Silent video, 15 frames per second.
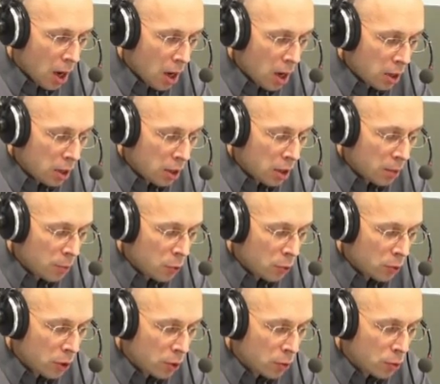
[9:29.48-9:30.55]
это
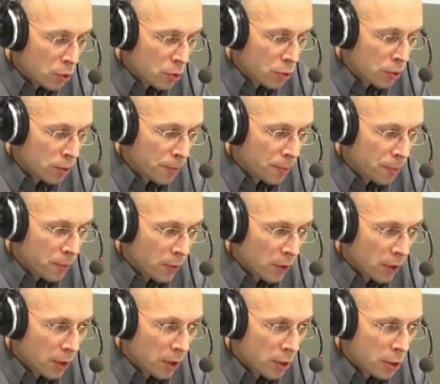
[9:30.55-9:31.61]
намек на то, что
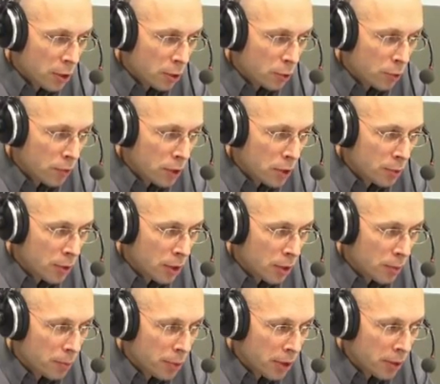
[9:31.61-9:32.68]
те, кто, видимо,
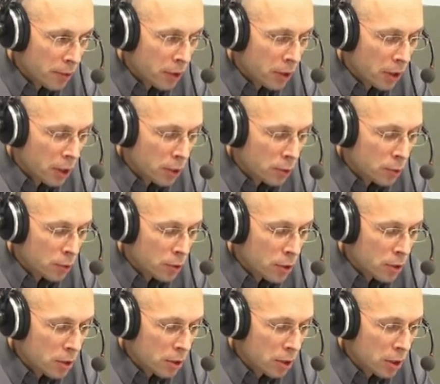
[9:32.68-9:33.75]
привык к городской
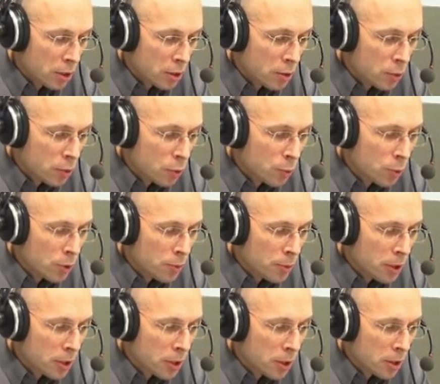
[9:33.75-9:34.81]
жизни, должны уступить
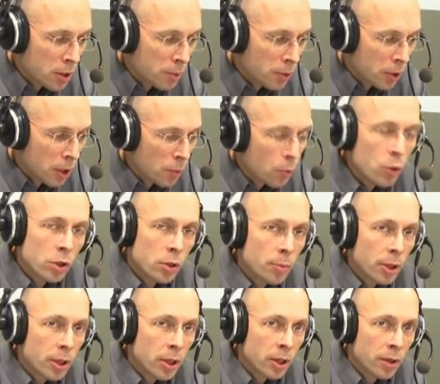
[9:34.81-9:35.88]
место тем, кому это
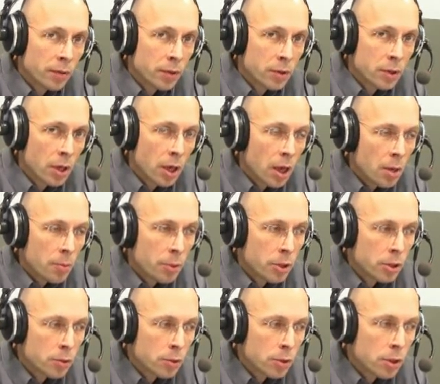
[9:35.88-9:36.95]
понравится.
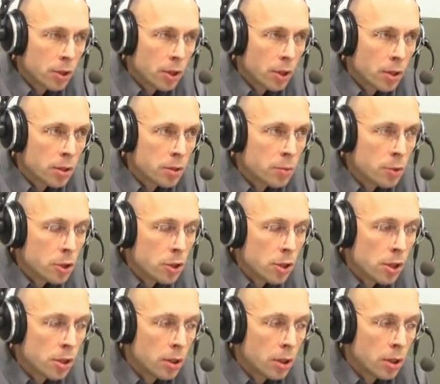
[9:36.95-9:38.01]
Происходит
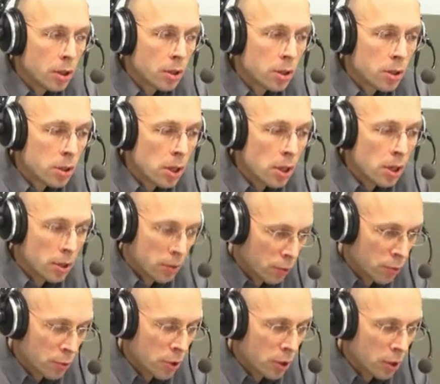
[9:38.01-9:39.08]
замещение населения, в
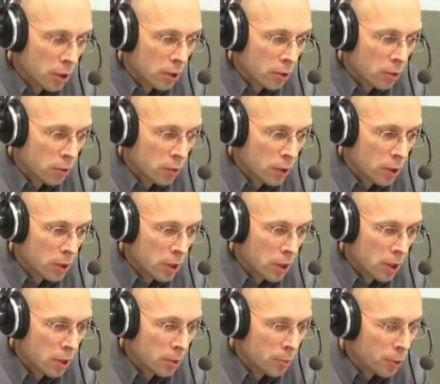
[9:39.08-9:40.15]
том числе коренного
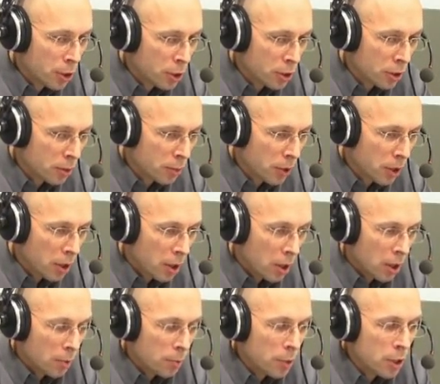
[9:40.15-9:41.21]
населения, пришлым,
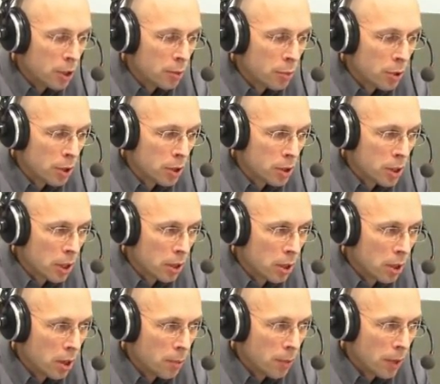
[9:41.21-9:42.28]
менее
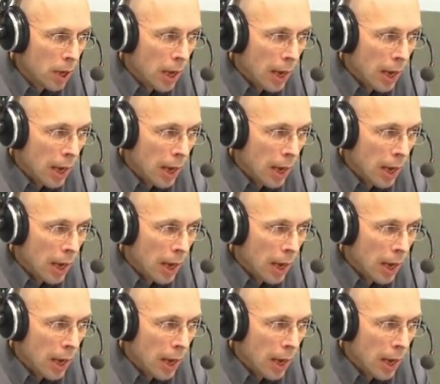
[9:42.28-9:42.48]
притязательным,